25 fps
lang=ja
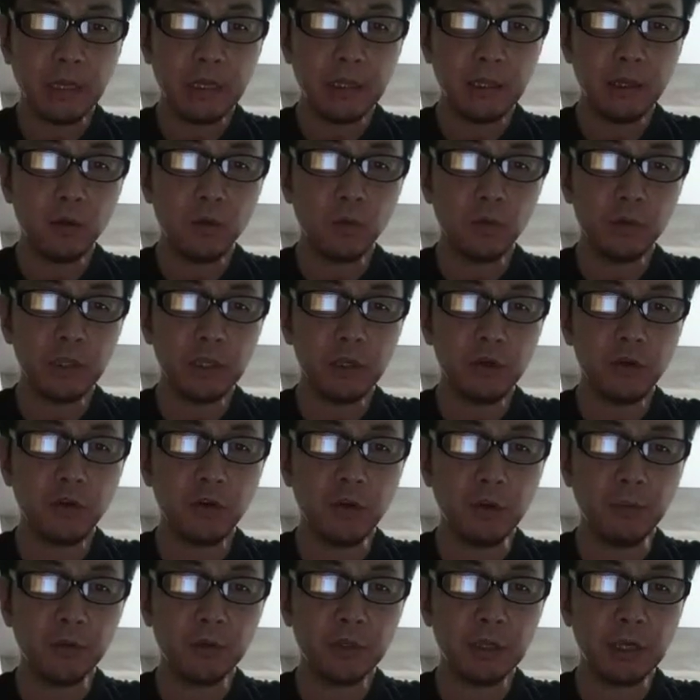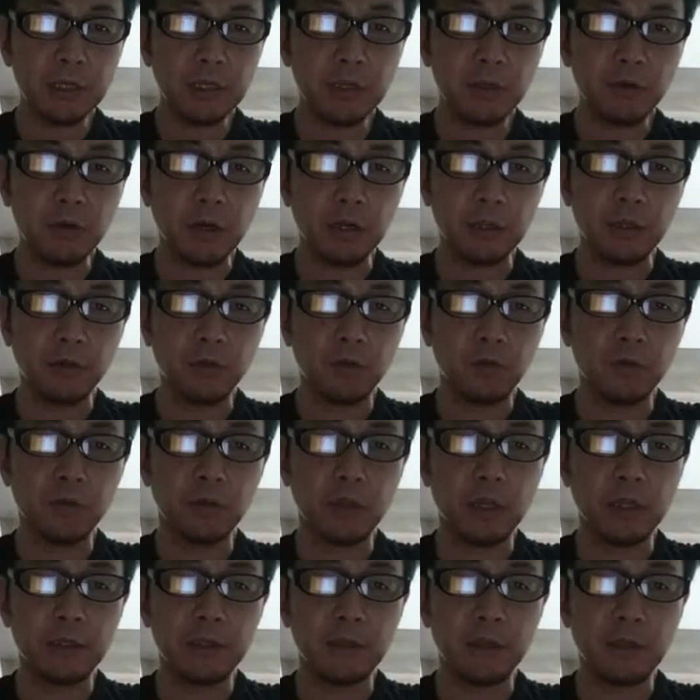で、コーチング業は難しいのかというご
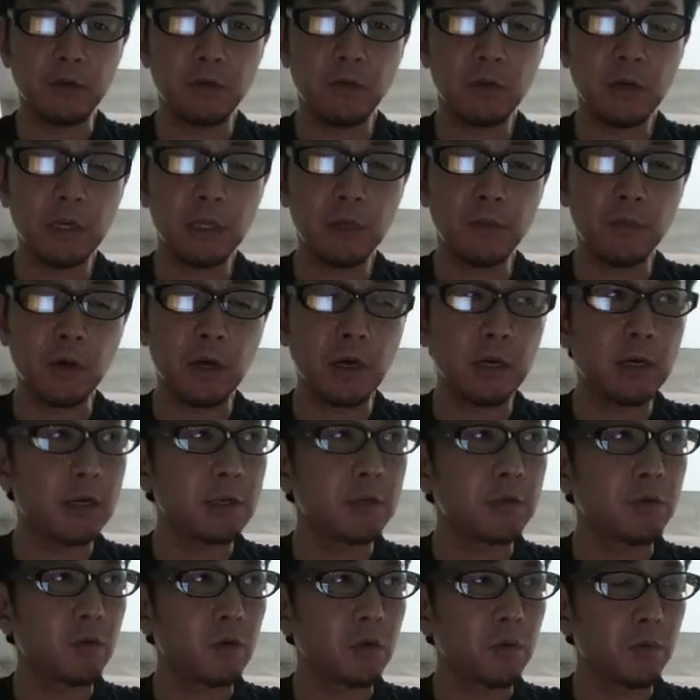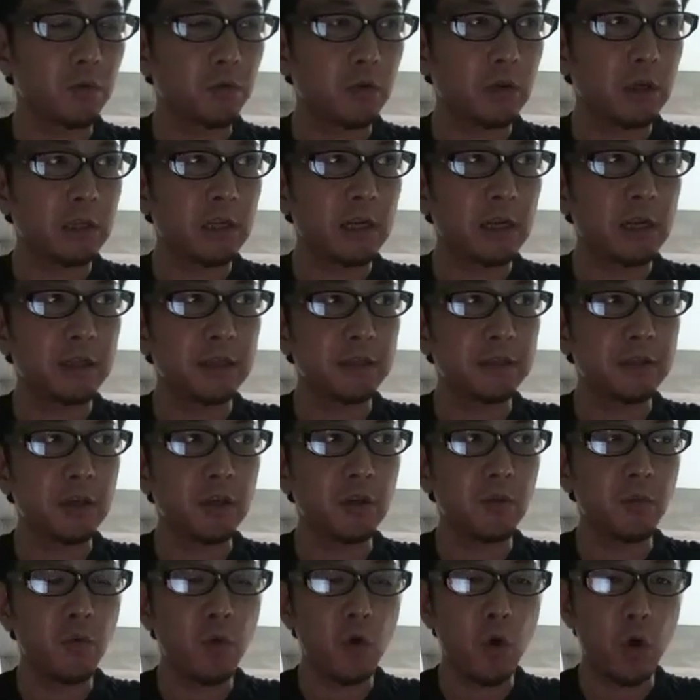相談ですね、この方も海外事ご希望の方なんですけ
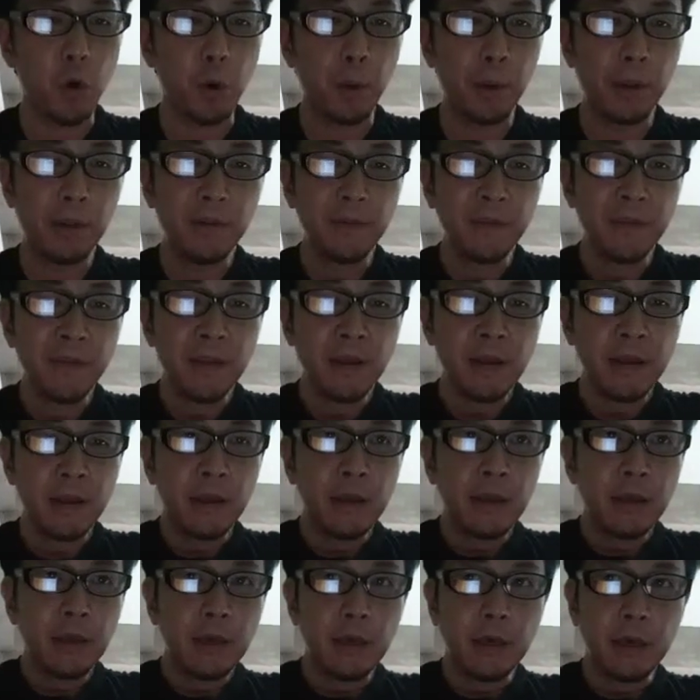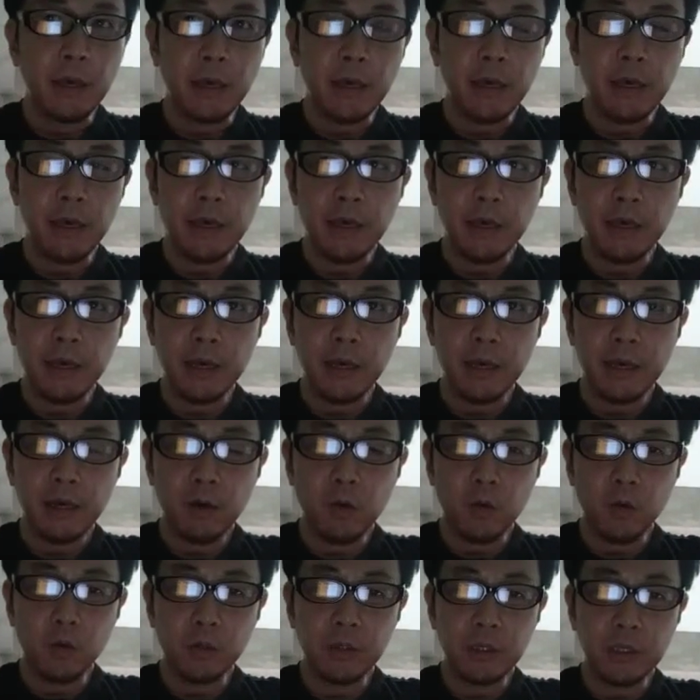れども、
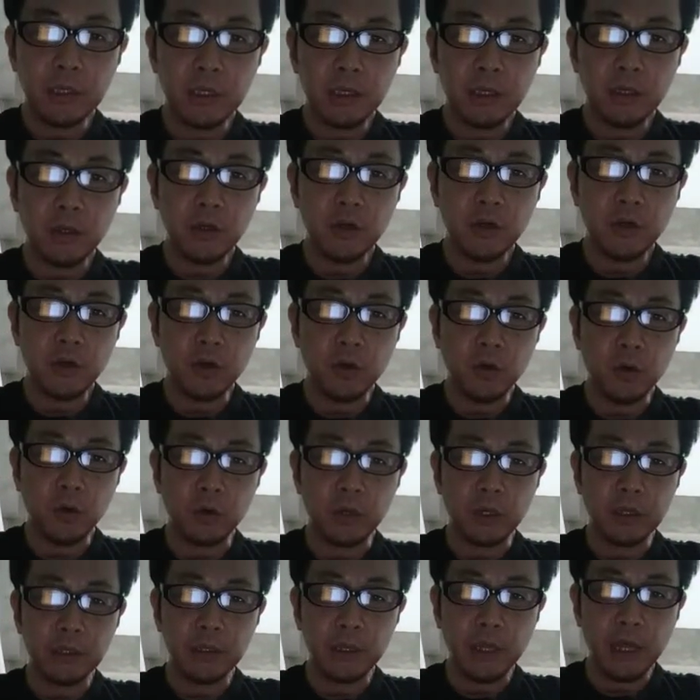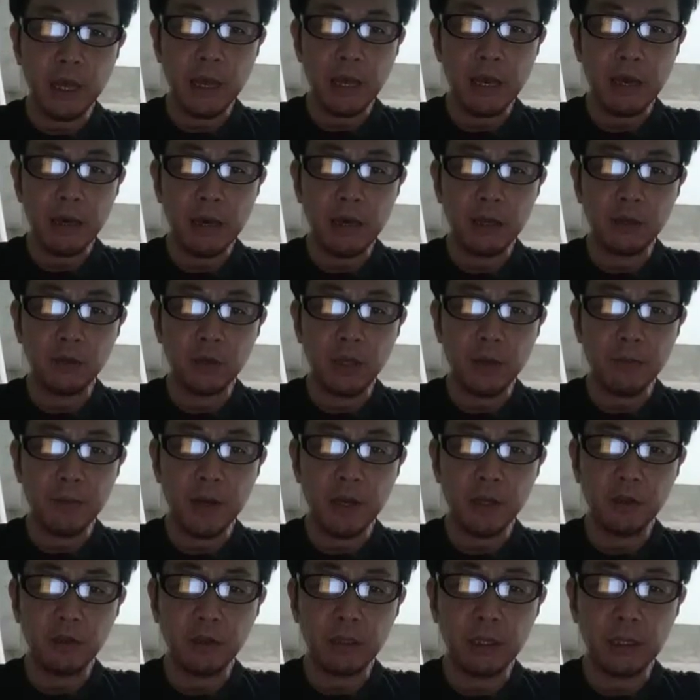えー、コーチング業ですね、あの
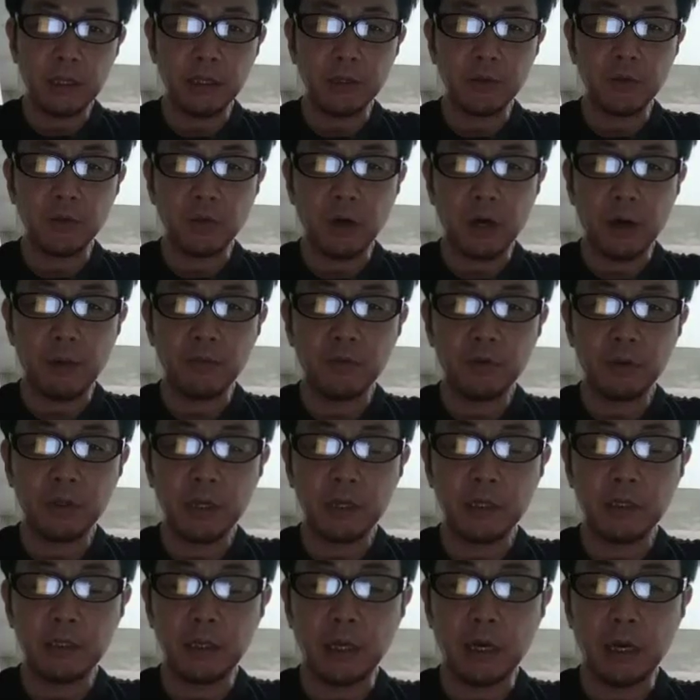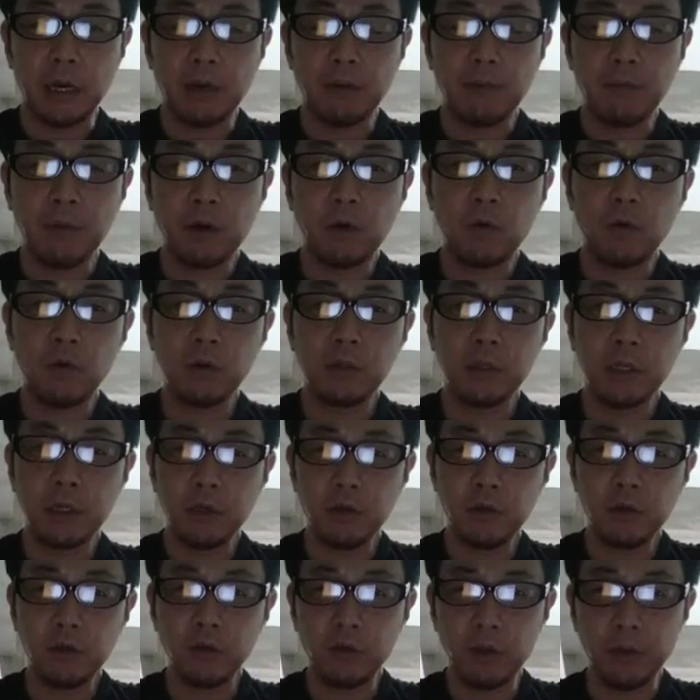デメリットは何でしょうか、難しさ、まあ、
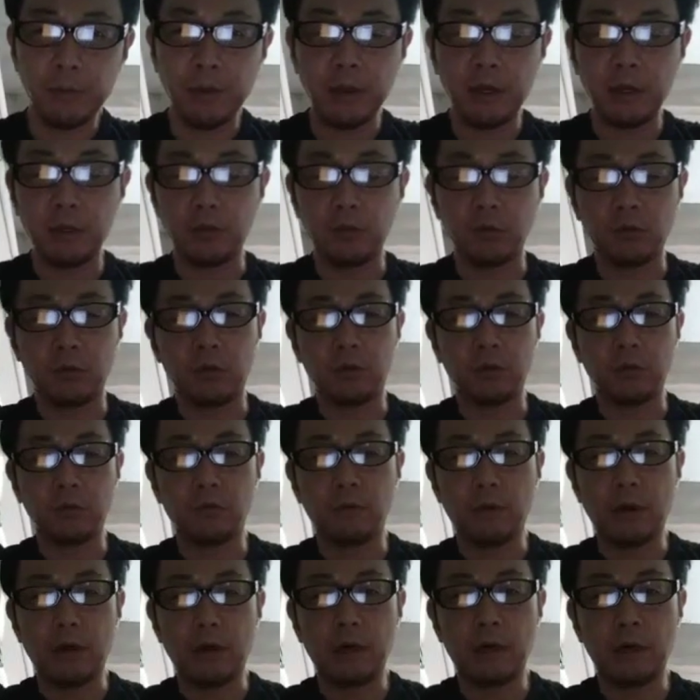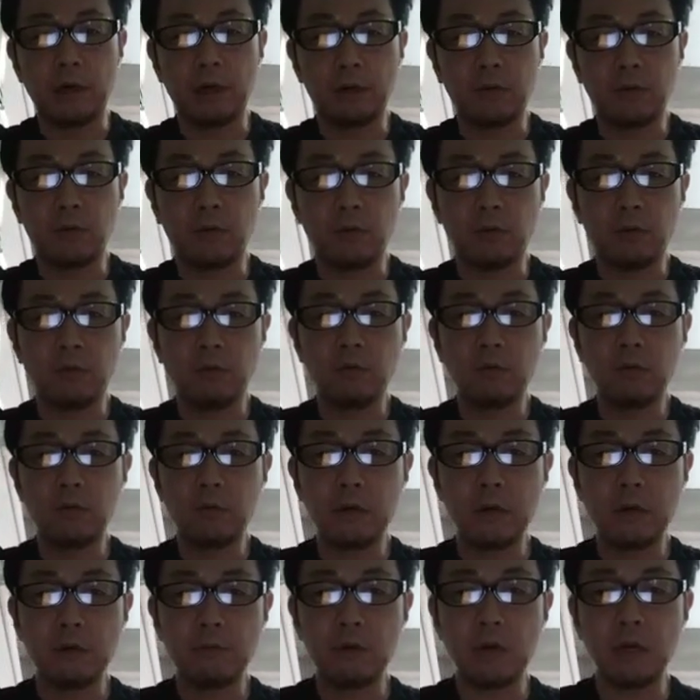コーチング業のデメリットっていうのは、あの僕
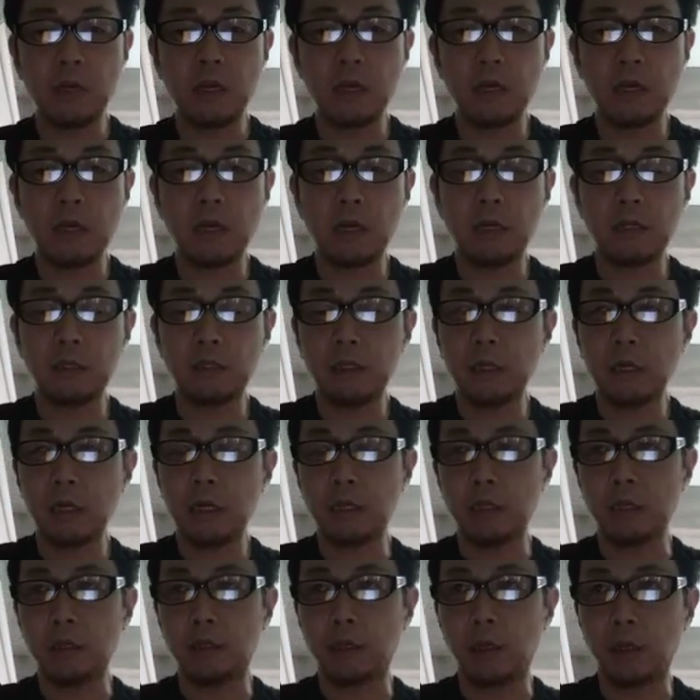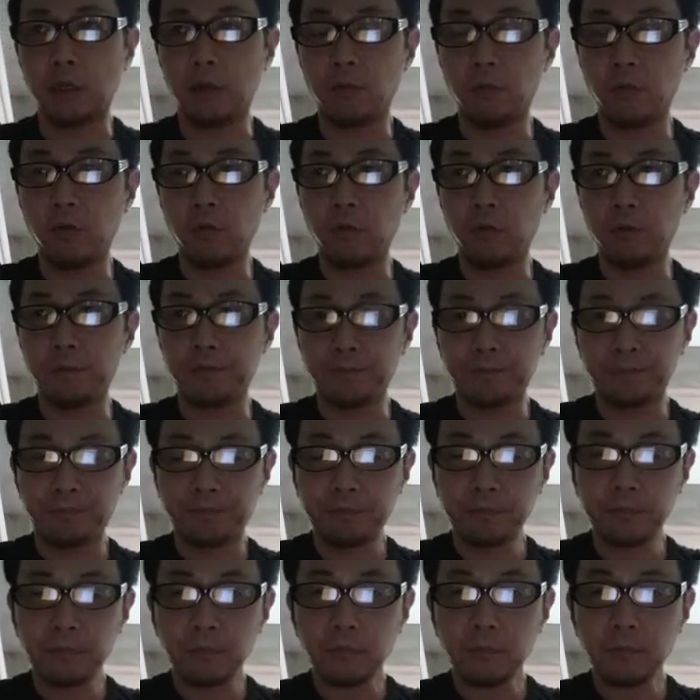はあまり感じないんですけども、
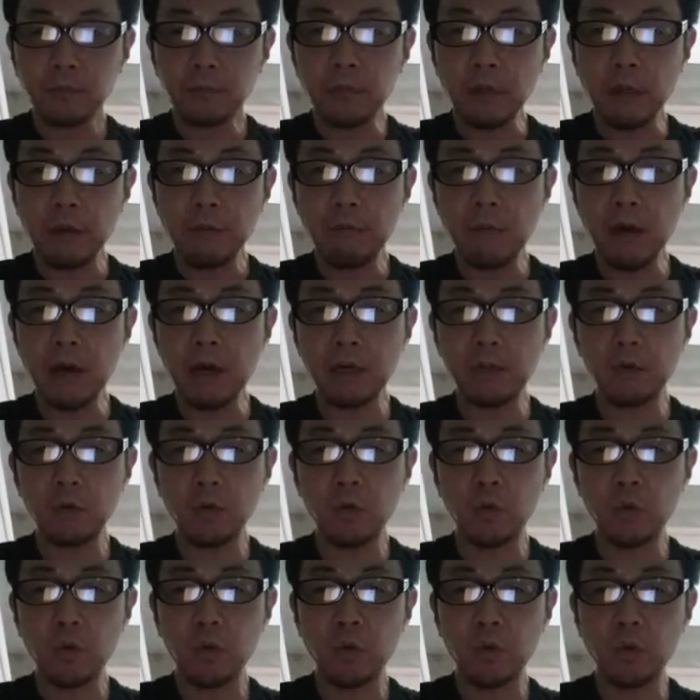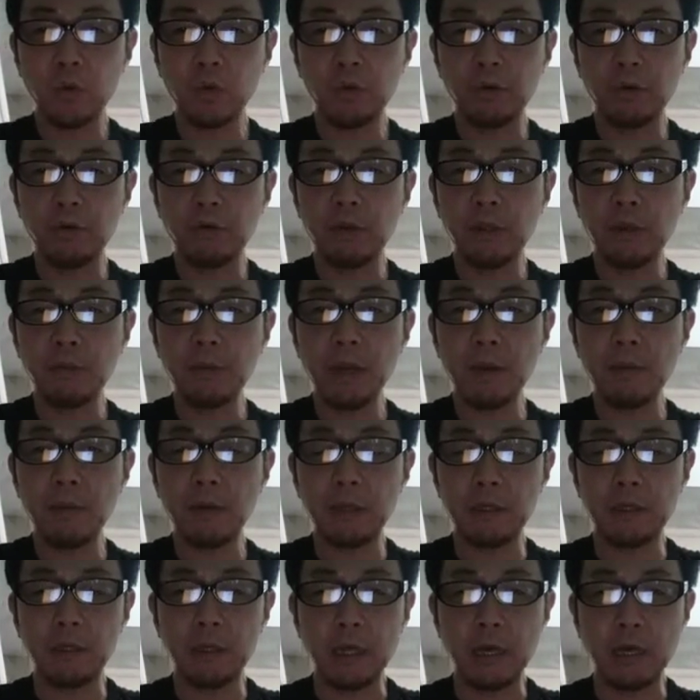まああの言ってみれば
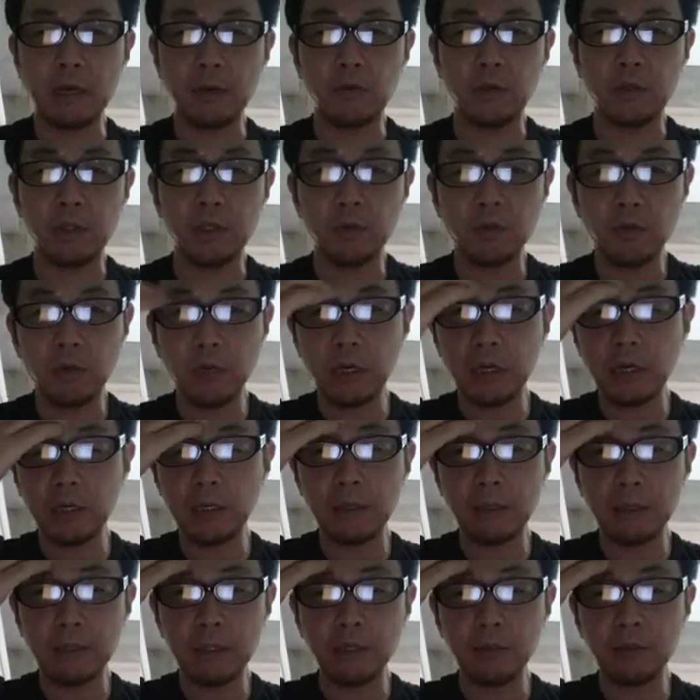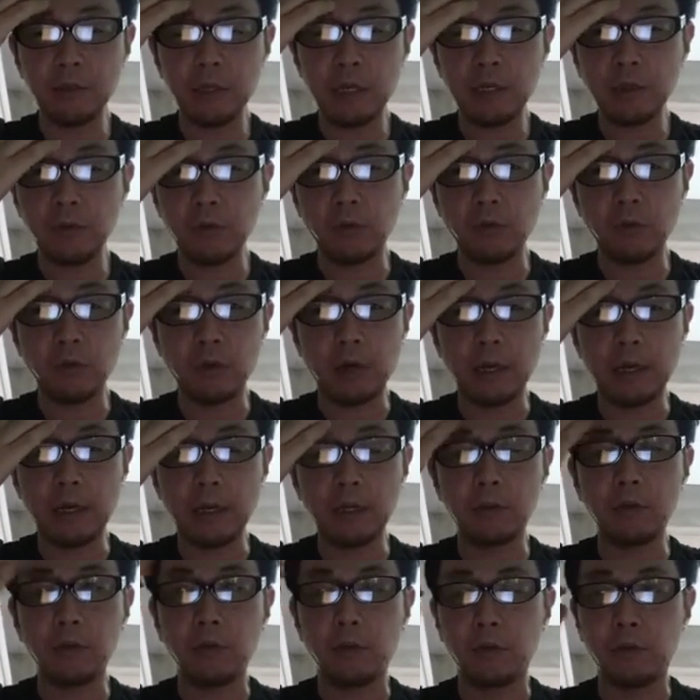ですねあの自動化がしづらいところか
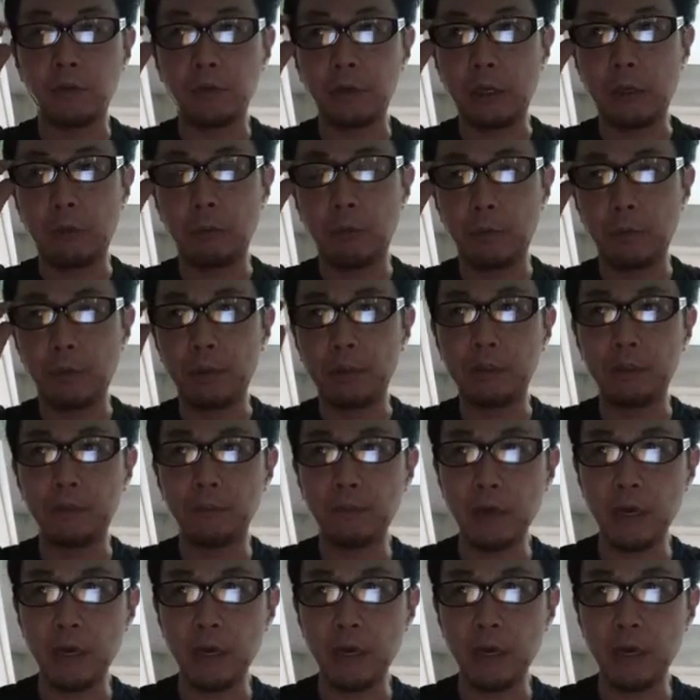なというふうには思います。